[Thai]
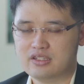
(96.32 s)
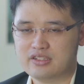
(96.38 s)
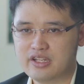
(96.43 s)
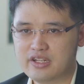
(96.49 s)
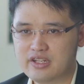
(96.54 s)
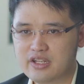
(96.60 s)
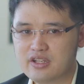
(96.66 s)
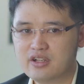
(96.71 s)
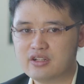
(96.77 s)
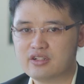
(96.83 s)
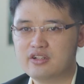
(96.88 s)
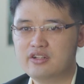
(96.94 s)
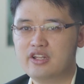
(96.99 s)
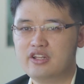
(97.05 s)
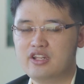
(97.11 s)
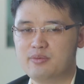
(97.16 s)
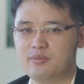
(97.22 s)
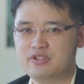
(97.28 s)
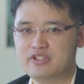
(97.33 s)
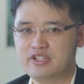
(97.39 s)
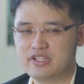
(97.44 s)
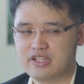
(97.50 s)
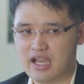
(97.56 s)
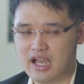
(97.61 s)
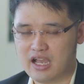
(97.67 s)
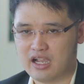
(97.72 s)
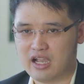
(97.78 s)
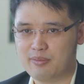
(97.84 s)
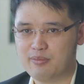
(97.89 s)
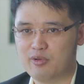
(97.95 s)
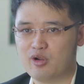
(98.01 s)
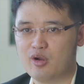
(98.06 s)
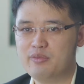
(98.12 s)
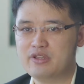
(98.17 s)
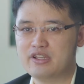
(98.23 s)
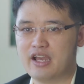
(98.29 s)
สิ่งที่เกิดขึ้นในเดือนพฤศจิกาครับ
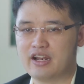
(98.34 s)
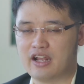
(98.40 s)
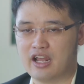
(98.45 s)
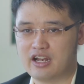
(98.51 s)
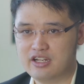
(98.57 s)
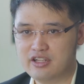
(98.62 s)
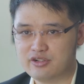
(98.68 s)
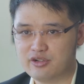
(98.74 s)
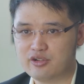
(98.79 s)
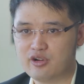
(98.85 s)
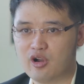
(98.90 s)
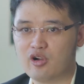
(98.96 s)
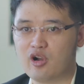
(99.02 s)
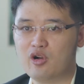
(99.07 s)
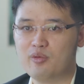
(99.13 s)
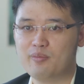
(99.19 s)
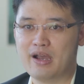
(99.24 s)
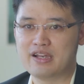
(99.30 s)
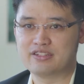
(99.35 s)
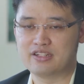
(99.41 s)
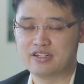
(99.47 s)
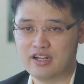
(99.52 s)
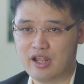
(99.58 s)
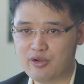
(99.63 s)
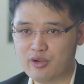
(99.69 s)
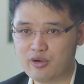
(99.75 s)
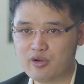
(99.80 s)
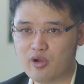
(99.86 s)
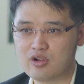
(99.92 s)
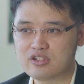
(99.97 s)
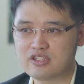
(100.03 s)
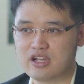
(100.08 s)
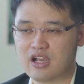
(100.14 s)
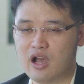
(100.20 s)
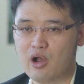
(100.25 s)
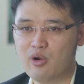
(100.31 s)
แล้วก็มีการคัดเลือกน้องๆเข้ามาเสร็จแล้วน้อ
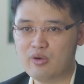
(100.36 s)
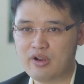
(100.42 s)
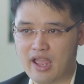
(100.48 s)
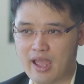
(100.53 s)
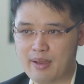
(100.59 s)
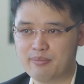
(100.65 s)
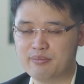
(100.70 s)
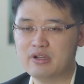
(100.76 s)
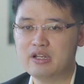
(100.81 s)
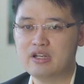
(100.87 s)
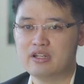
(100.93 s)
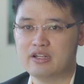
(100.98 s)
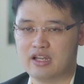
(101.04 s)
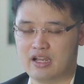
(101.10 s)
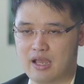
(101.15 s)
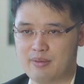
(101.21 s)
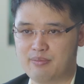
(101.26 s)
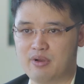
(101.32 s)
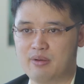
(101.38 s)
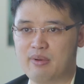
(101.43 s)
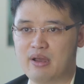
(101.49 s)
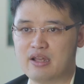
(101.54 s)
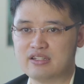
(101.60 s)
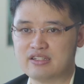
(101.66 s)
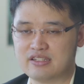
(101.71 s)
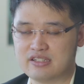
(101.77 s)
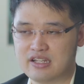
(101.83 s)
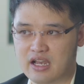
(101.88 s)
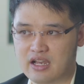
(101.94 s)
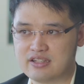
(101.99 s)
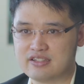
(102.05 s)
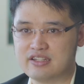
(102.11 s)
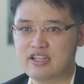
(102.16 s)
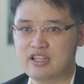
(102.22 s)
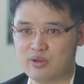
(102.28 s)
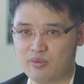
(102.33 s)
งๆ จะเข้าแคมป์นะครับประมา
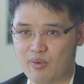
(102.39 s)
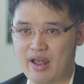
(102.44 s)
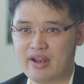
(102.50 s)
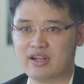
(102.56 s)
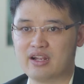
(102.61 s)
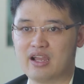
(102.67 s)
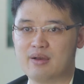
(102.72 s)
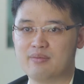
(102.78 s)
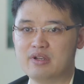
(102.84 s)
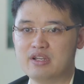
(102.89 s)
ณี่4วันครับ